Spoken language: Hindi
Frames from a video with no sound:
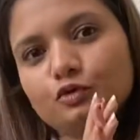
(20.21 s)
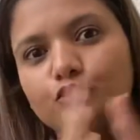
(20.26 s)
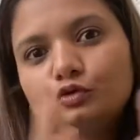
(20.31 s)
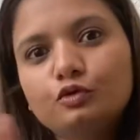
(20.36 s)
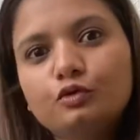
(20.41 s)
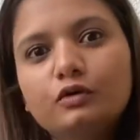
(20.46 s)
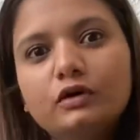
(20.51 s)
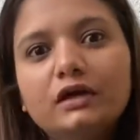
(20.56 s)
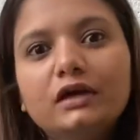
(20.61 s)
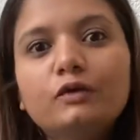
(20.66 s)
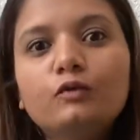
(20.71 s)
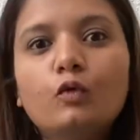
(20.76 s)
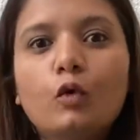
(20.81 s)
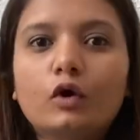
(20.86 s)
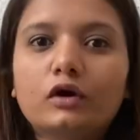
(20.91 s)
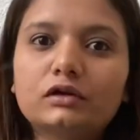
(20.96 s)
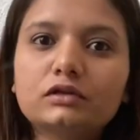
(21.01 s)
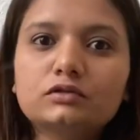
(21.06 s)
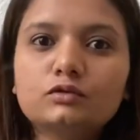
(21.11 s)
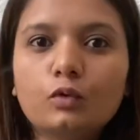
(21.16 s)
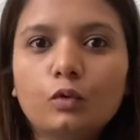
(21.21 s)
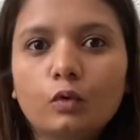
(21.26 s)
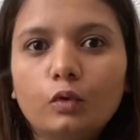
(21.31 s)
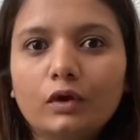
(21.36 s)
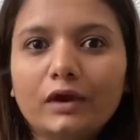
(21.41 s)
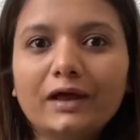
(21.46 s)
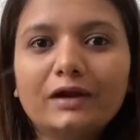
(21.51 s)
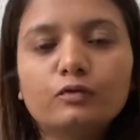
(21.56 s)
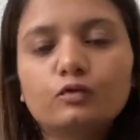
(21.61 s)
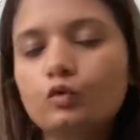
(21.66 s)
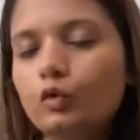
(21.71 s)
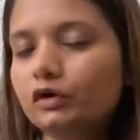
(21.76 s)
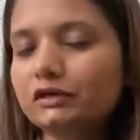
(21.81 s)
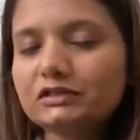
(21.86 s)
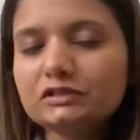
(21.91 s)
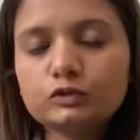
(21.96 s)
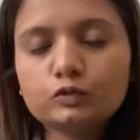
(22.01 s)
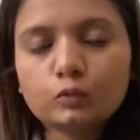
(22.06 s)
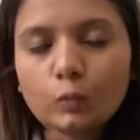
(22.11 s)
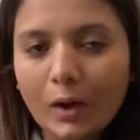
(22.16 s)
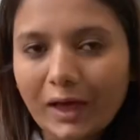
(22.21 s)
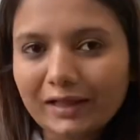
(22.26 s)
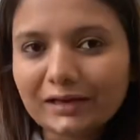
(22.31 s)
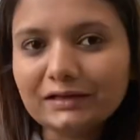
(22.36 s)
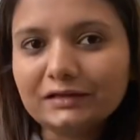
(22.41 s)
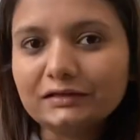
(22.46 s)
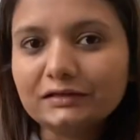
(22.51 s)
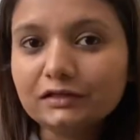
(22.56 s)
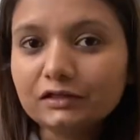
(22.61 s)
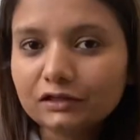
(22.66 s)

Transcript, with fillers: सोच रहे होंगे वॉट इज़ होला एंड वॉट इज़ स्क्वाल